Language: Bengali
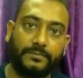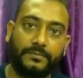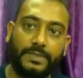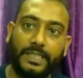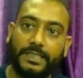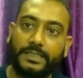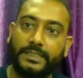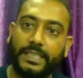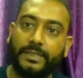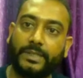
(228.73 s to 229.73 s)
ঠিক আছে
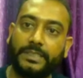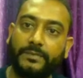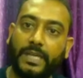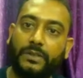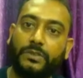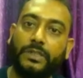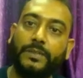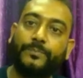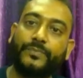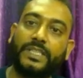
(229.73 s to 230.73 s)
দেখতে পাচ্ছেন ভালো করে
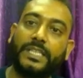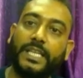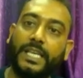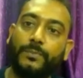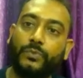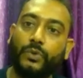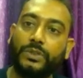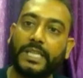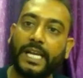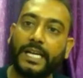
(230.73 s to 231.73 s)
যে এই পুরো
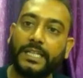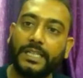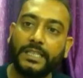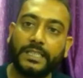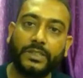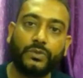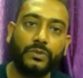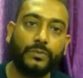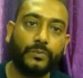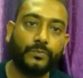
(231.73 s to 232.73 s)
জায়গাটা কিন্তু
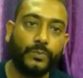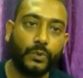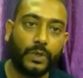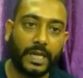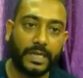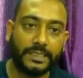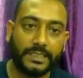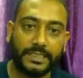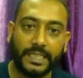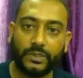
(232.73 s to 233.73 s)
ব্লু কালার
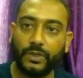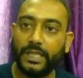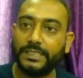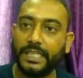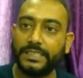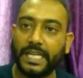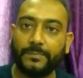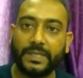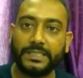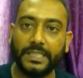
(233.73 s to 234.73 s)
দিয়ে সিলেক্ট হয়ে গেছে আর চার
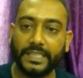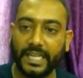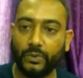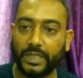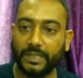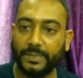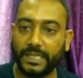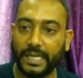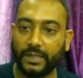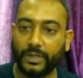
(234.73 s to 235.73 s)
পাঁচটা গেরুয়া টাইপের
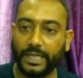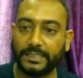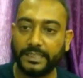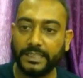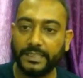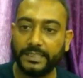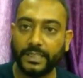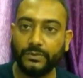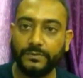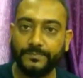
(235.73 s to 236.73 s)
কালার হয়ে গেছে
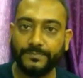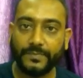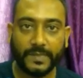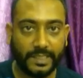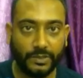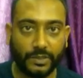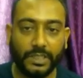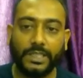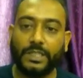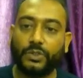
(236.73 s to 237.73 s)
দেখুন তাই তো
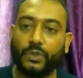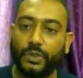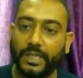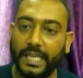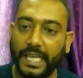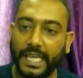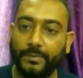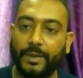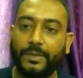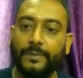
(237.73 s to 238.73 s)
তো
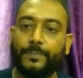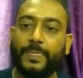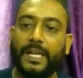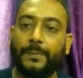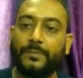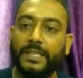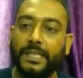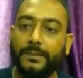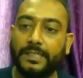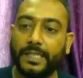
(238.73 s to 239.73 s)
এইভাবে আপনি
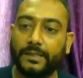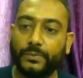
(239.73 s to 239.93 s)
এইটার উপর